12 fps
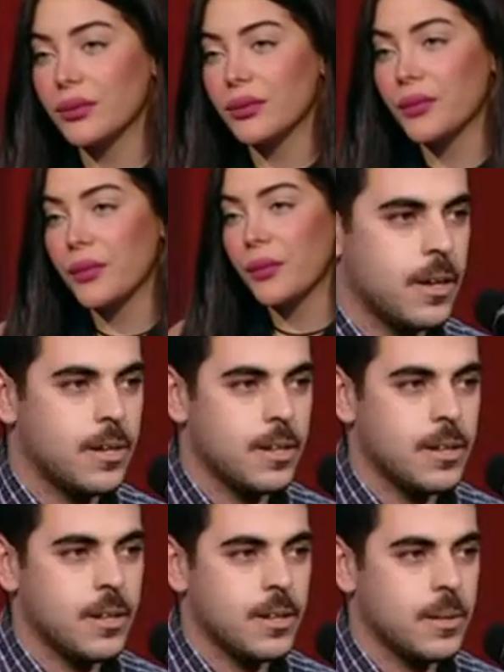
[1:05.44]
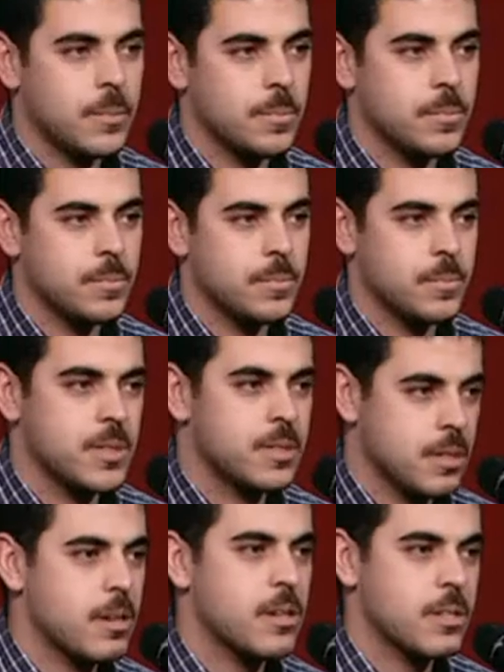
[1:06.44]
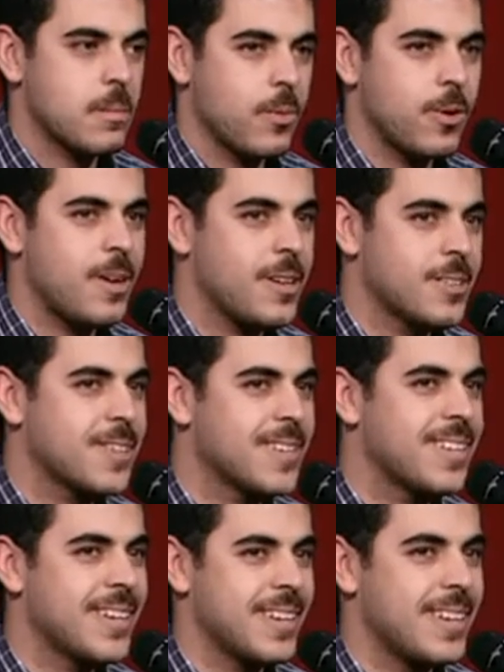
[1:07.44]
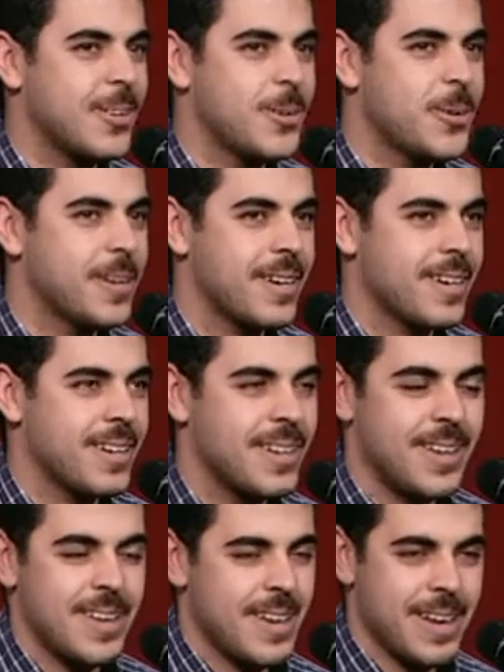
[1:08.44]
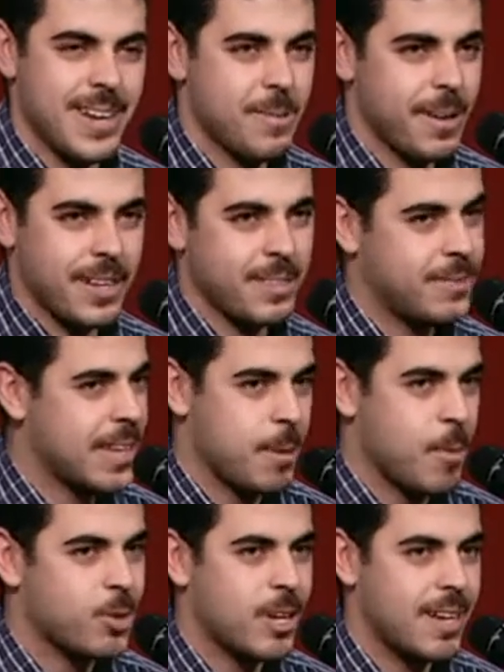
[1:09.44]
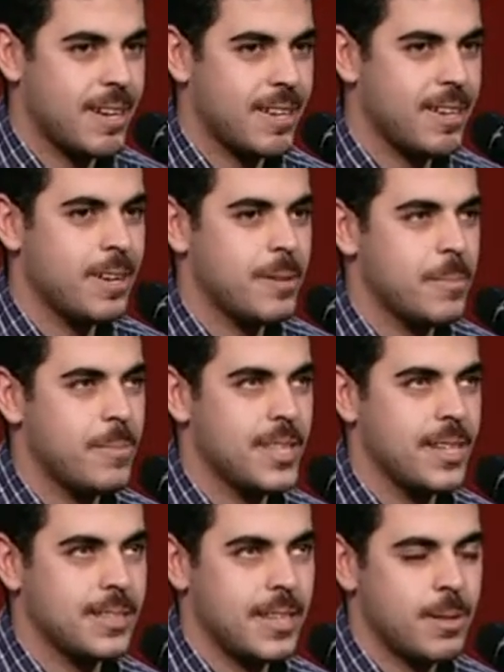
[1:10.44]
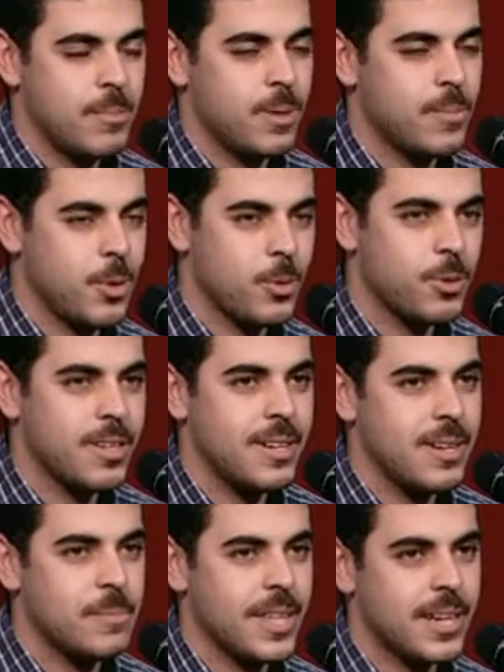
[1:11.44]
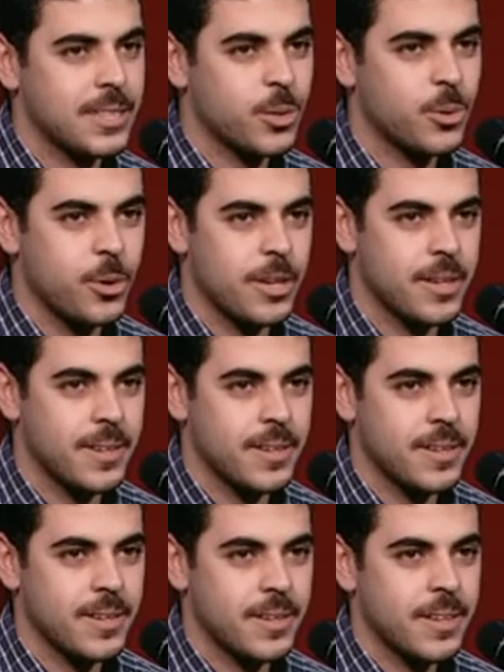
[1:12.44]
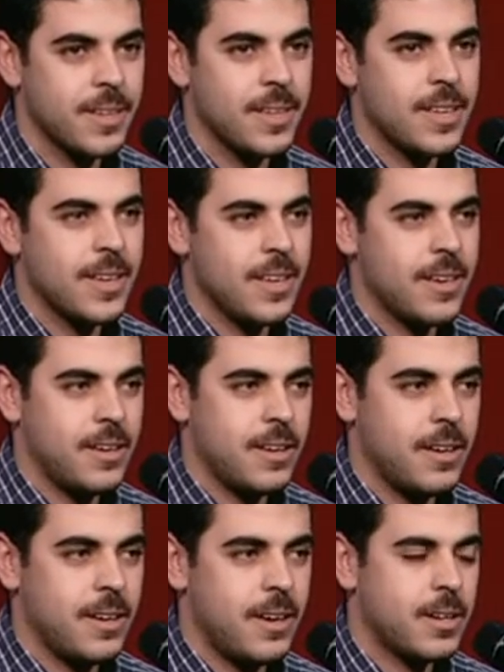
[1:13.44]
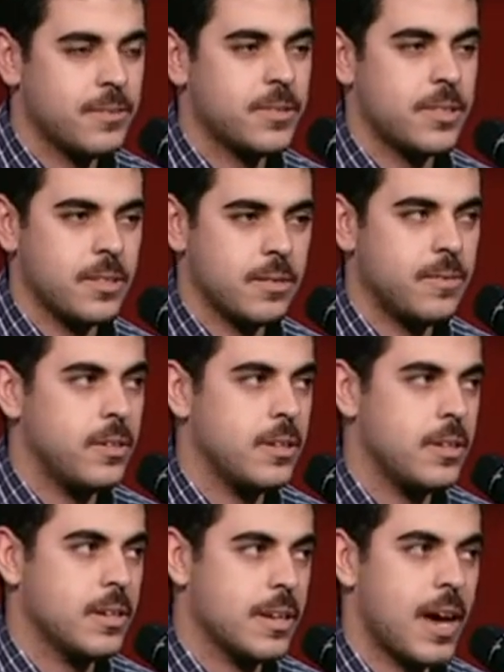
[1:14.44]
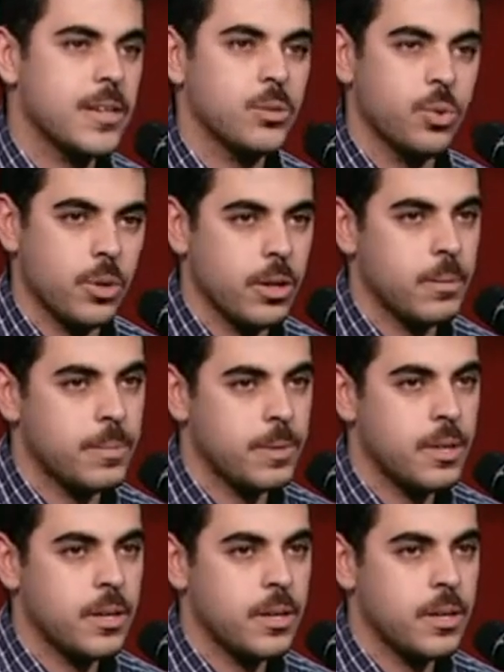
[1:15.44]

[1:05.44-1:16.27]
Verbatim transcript: آه انا من الصغر زي ما بقول لحضرتك كده اللي هو انا بغني في التجمعات العائليه بدات انمي الموضوع ده لما دخلت الكليه آه عرفت ان في رعايه طلاب